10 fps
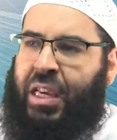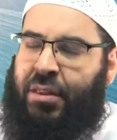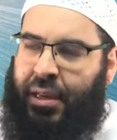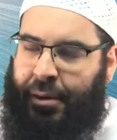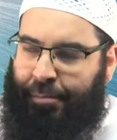
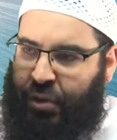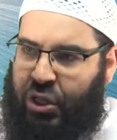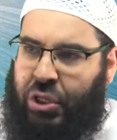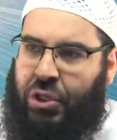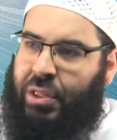in der
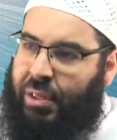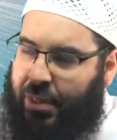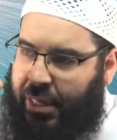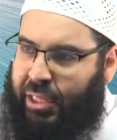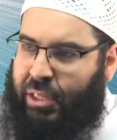
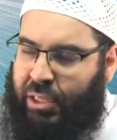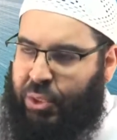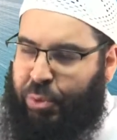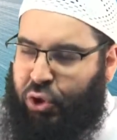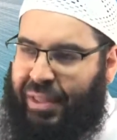Geschichte, in,
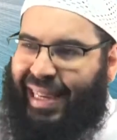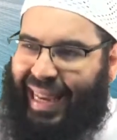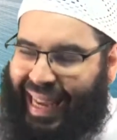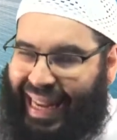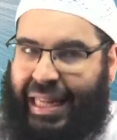
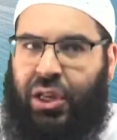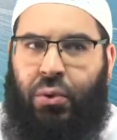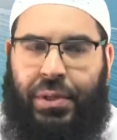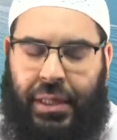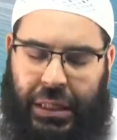insbesondere
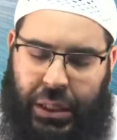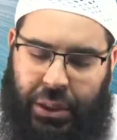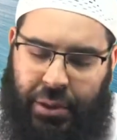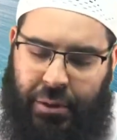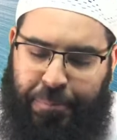
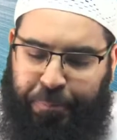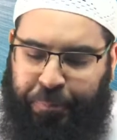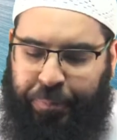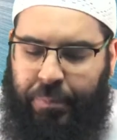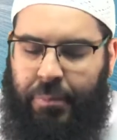Religionsgeschichte,
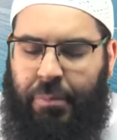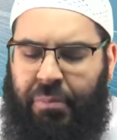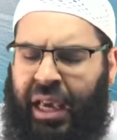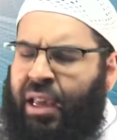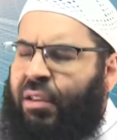
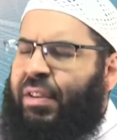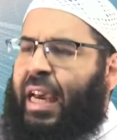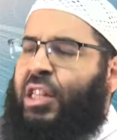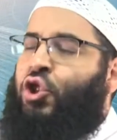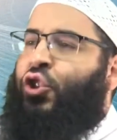
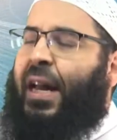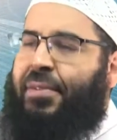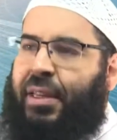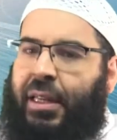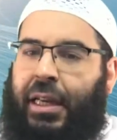wie
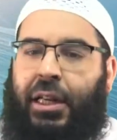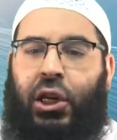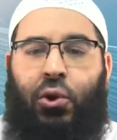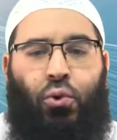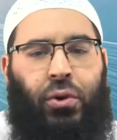entstanden
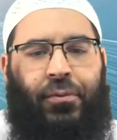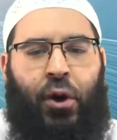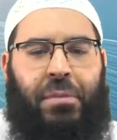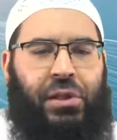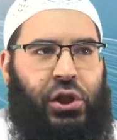Religionen,
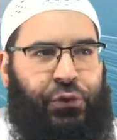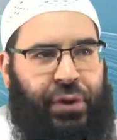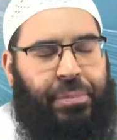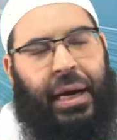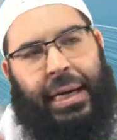wo haben sie sich
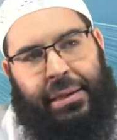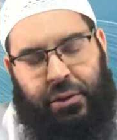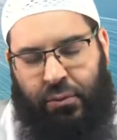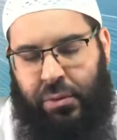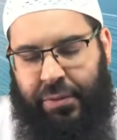
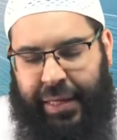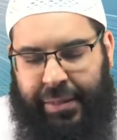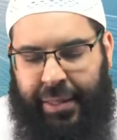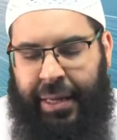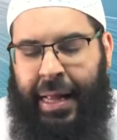verbreitet und so
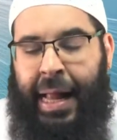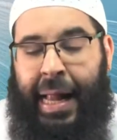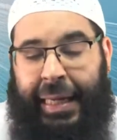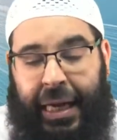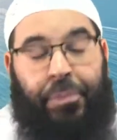weiter,
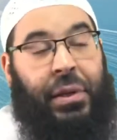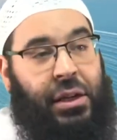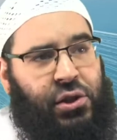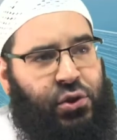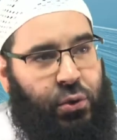
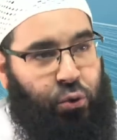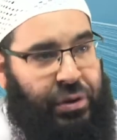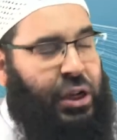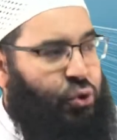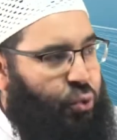gibt es
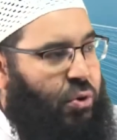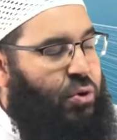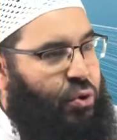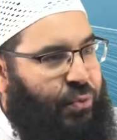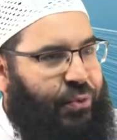
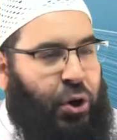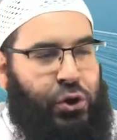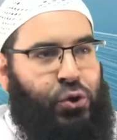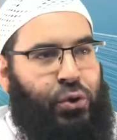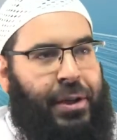Untersuchungen,
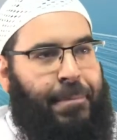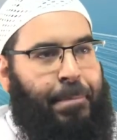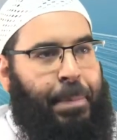Forschungen